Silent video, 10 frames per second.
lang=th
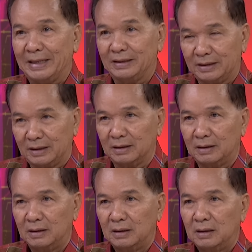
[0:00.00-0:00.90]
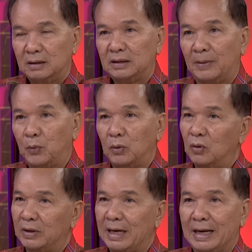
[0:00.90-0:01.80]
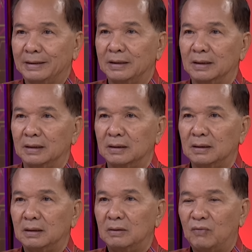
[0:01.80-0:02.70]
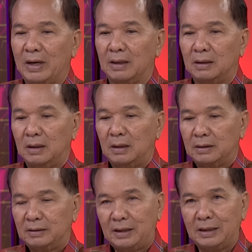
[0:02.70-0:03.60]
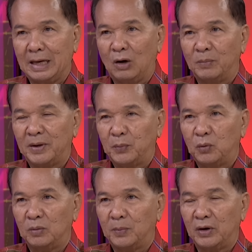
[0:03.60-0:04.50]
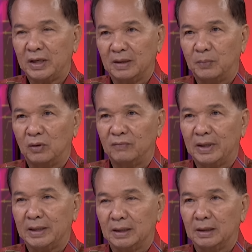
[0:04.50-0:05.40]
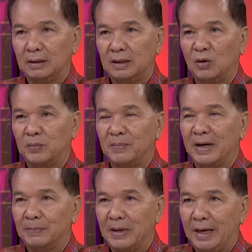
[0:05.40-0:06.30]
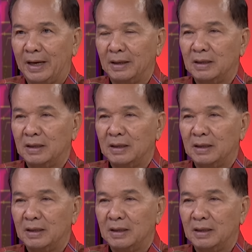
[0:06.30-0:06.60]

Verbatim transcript: จะมาอย่างเนี้ยแต่พูดล่วงหน้าหลายเดือนว่าที่เราไม่พูดเพราะเหตุผลว่า1เรามีบาดแผล